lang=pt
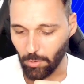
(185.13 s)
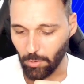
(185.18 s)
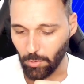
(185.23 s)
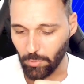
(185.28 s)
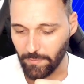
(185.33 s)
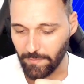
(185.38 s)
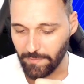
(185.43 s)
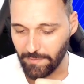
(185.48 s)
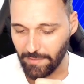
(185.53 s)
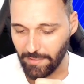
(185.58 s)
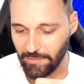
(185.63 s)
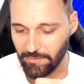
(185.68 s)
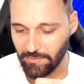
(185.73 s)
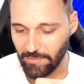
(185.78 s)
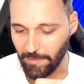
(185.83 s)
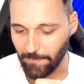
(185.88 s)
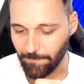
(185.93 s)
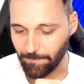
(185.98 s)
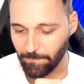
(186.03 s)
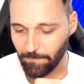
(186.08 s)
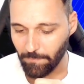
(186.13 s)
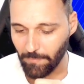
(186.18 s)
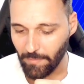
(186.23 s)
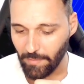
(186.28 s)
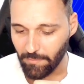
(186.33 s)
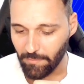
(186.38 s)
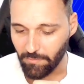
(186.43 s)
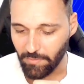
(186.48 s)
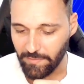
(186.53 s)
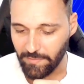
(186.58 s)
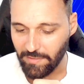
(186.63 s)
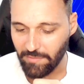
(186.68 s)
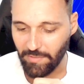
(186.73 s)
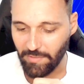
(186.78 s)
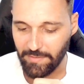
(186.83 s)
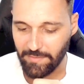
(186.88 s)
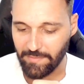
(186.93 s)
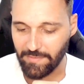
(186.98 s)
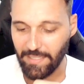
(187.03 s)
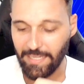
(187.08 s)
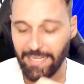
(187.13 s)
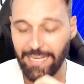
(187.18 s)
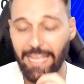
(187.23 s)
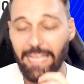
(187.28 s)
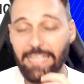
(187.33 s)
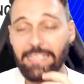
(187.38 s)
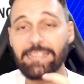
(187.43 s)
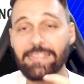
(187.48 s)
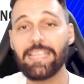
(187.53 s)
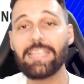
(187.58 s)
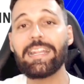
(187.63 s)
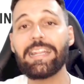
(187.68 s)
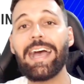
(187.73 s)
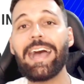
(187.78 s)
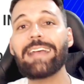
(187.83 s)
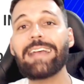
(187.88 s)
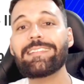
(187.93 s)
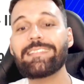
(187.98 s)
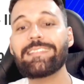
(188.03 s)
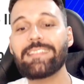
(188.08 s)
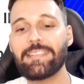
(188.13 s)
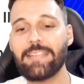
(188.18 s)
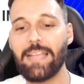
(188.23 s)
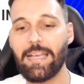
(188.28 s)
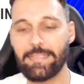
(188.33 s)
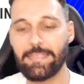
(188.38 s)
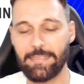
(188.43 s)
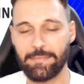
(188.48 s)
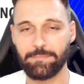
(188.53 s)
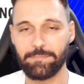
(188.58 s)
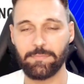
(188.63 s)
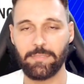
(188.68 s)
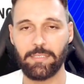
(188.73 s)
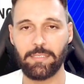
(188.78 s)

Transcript: Ou seja, você vai ser carteira assinada.